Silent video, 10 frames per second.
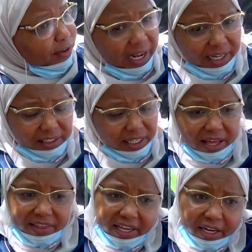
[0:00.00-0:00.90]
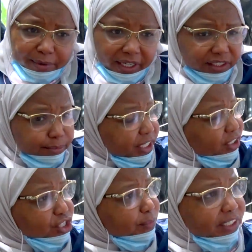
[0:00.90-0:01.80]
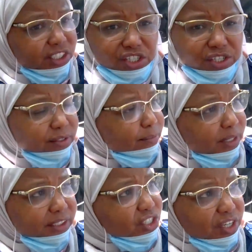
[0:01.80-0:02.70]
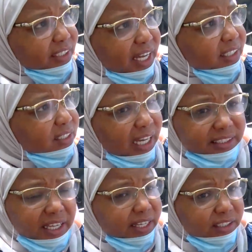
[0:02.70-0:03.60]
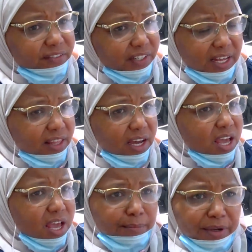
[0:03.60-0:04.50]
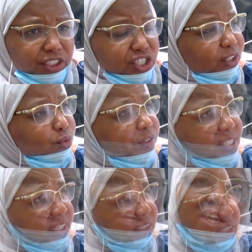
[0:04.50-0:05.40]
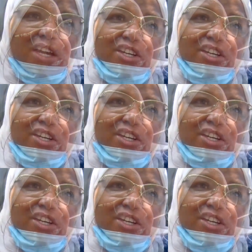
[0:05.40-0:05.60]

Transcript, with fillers: في حركه النهضه انا ما, عند... ما ريتش ما عنديش ما عنديش حتى حد حتى قيادي في النهضه ما ريتش عنده فساد